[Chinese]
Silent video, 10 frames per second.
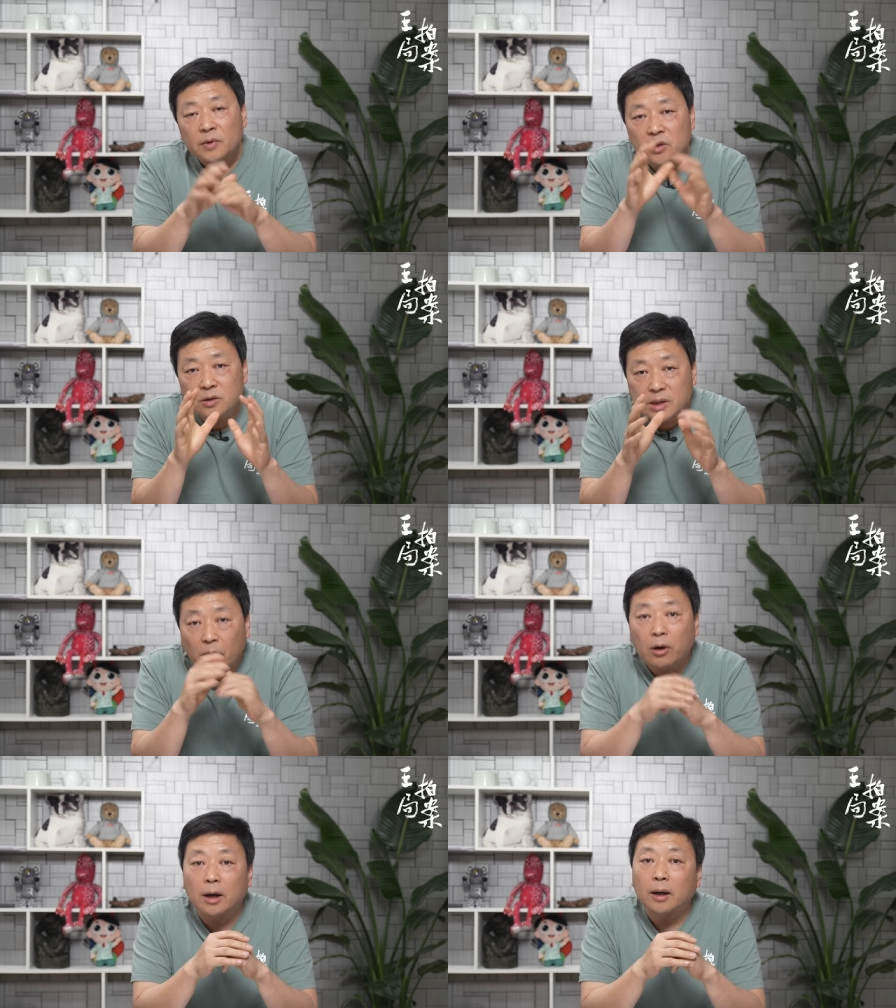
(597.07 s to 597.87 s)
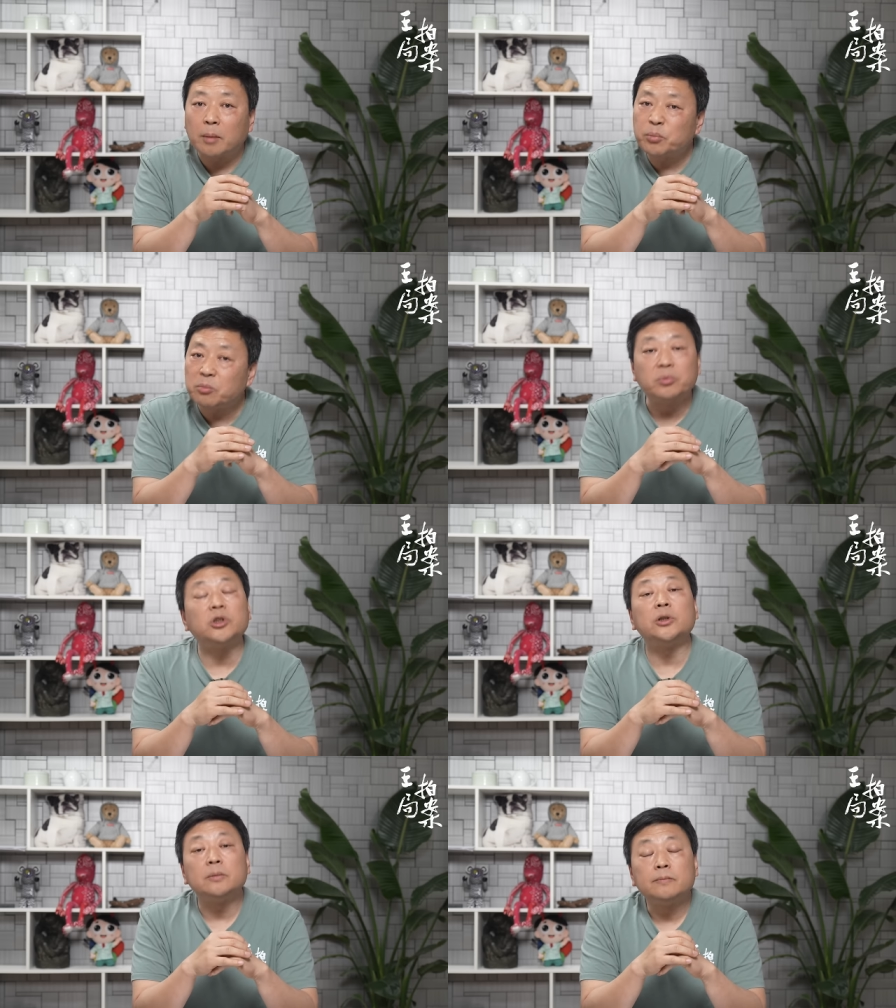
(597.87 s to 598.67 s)
其实，在我看来，并不
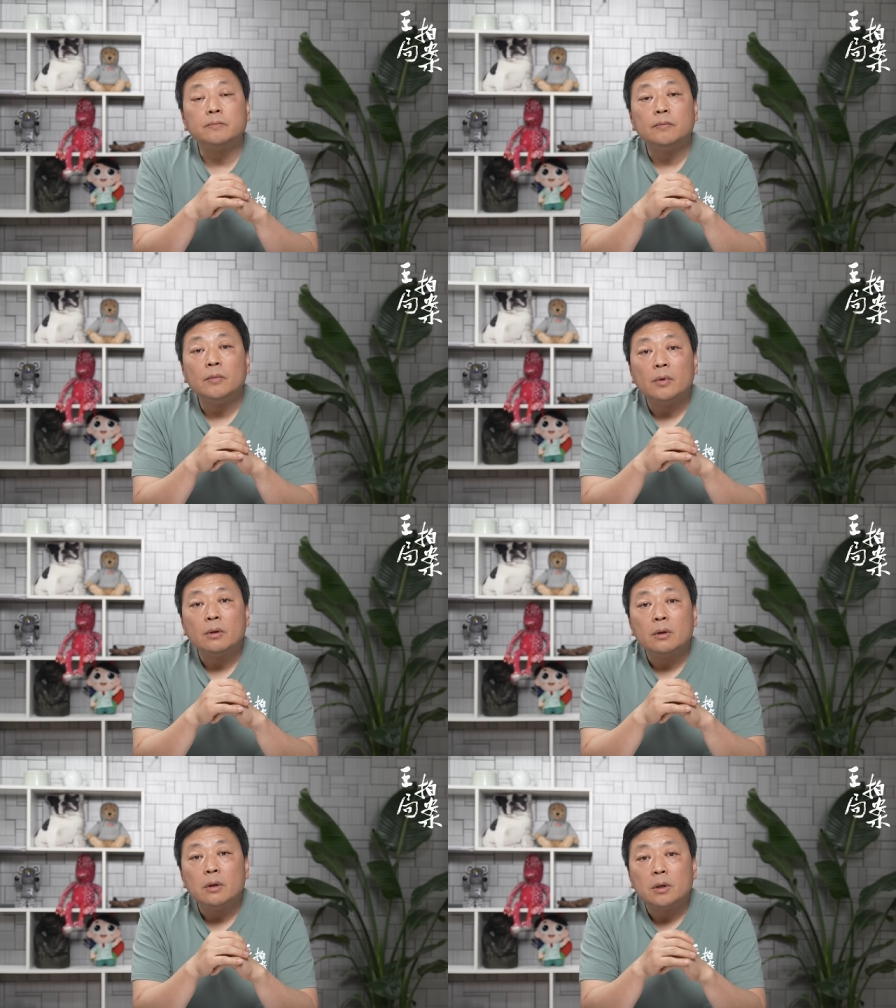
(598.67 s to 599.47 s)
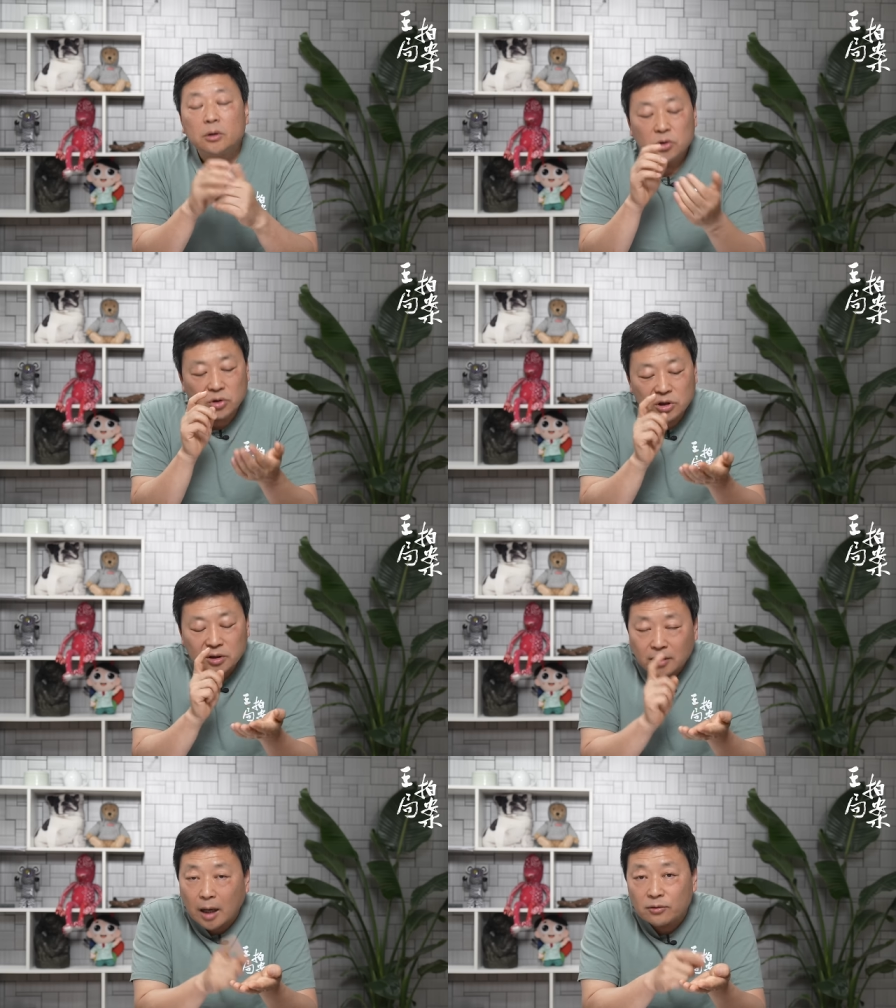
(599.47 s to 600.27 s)
是，就是
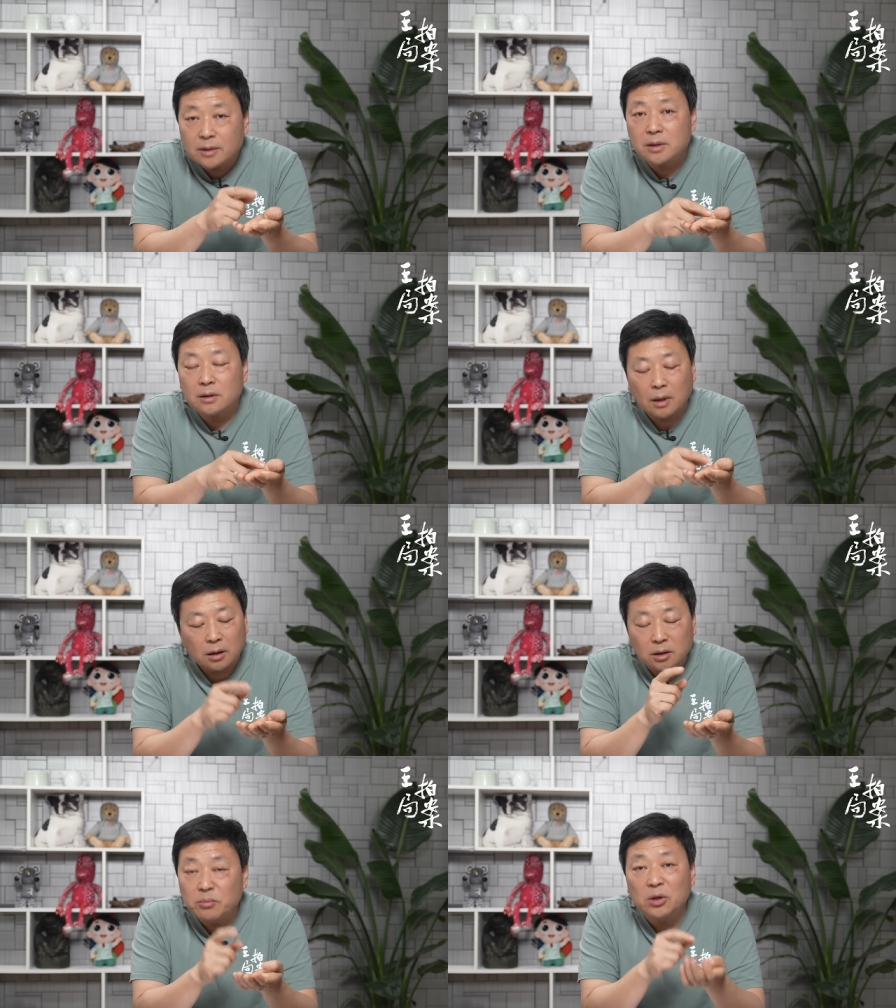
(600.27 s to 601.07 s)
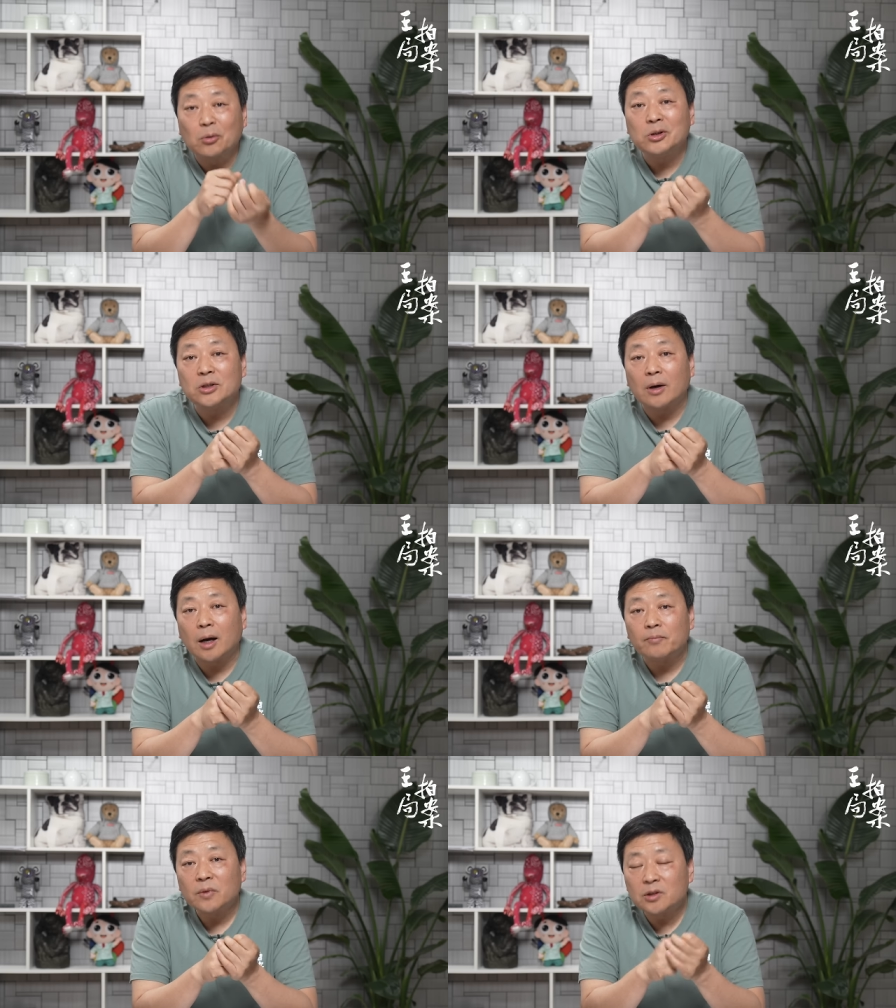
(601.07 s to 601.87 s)
这个大跃进呢，人民公社
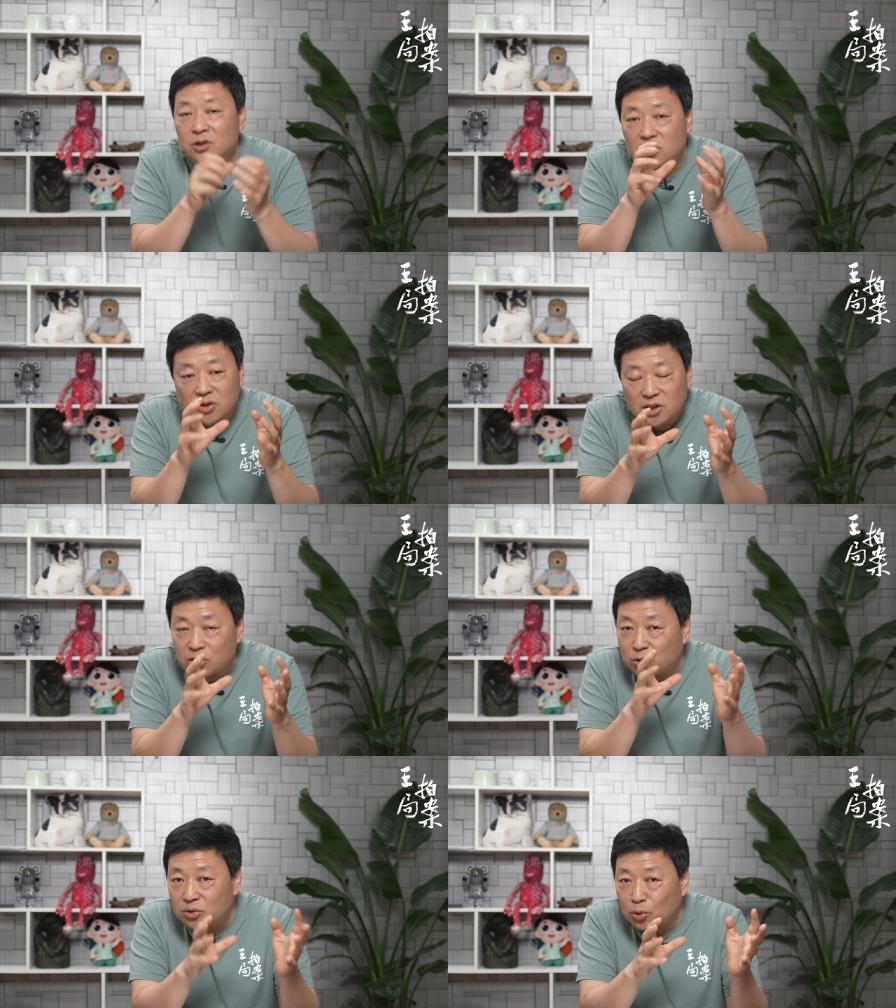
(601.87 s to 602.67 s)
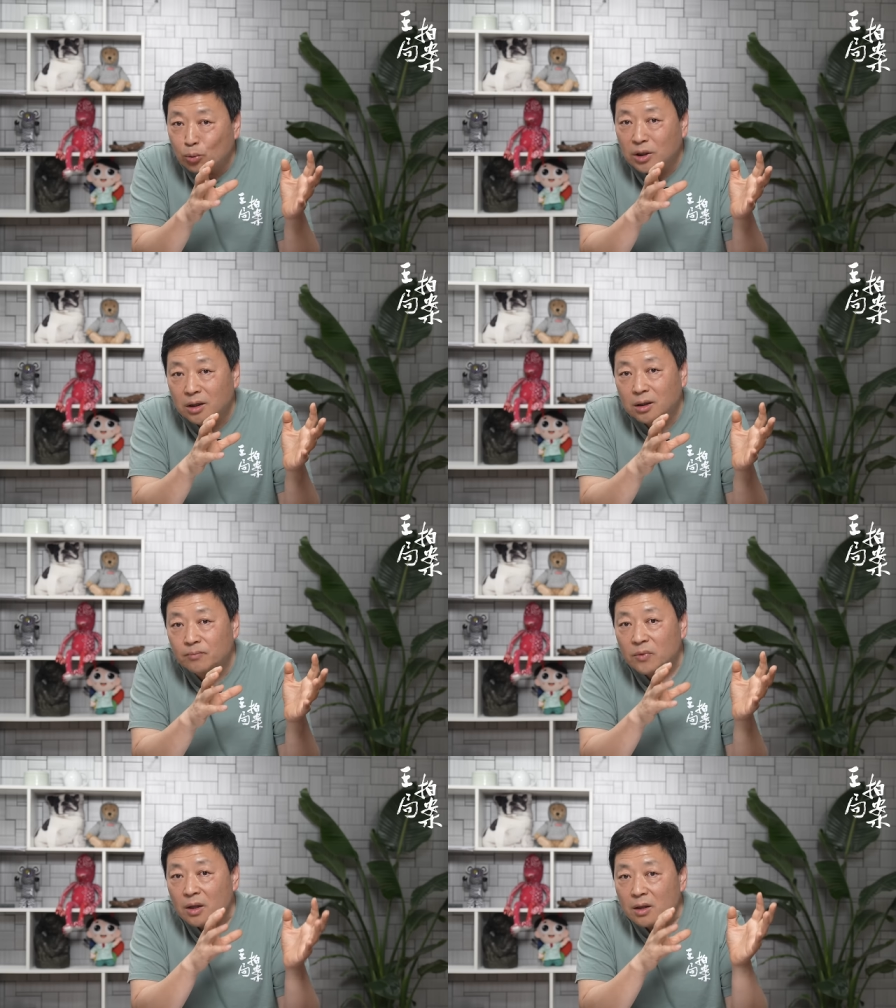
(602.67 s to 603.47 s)
啊，其实你去供那
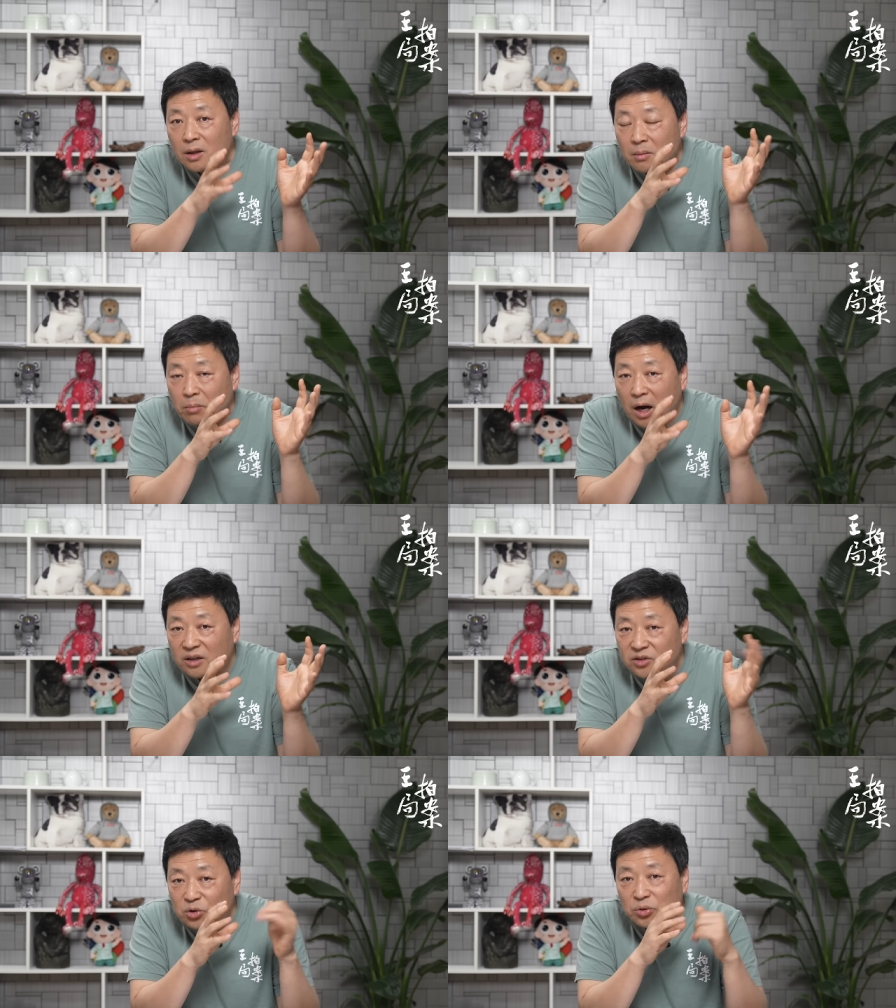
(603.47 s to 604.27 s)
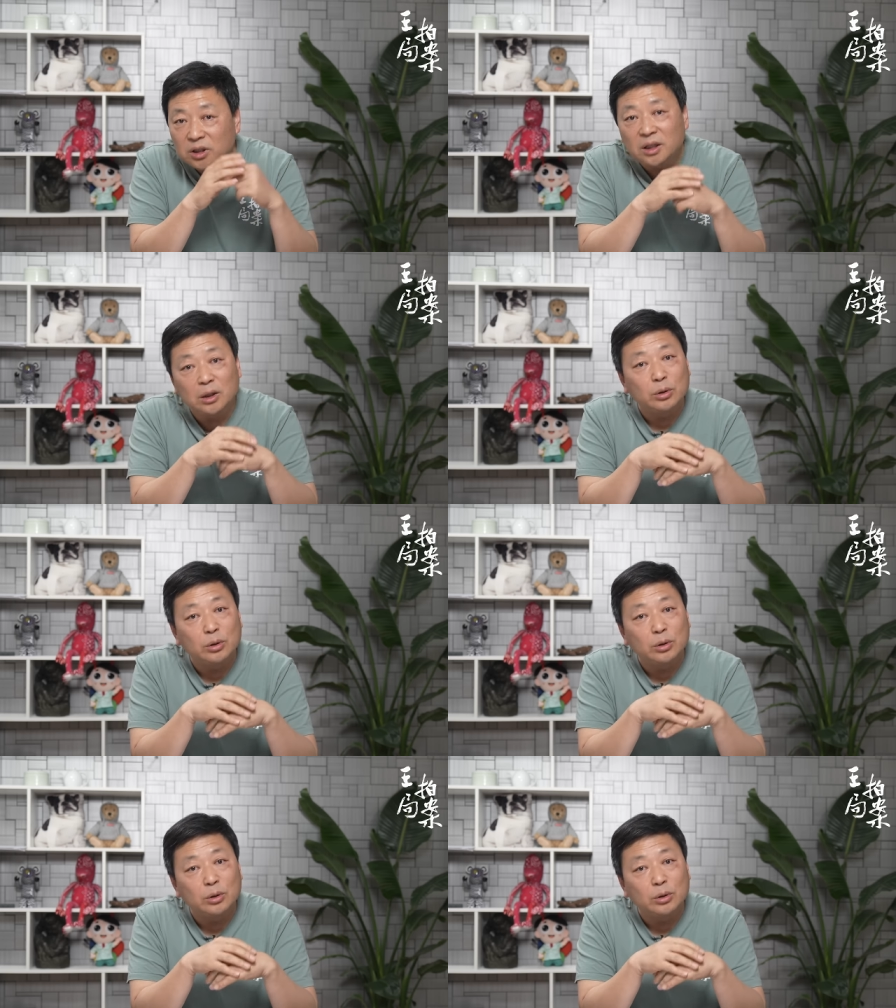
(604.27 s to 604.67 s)
个马克思主义的理